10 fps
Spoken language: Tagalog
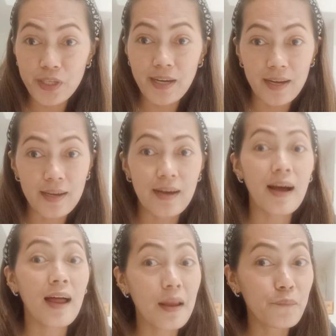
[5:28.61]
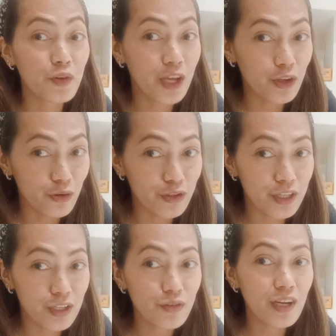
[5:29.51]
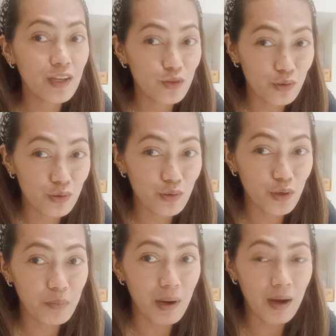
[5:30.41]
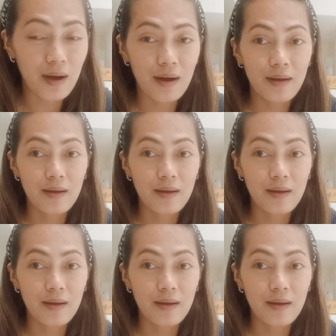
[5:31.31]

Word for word: ka ng alam mo na yon hindi ko na itutuloy baka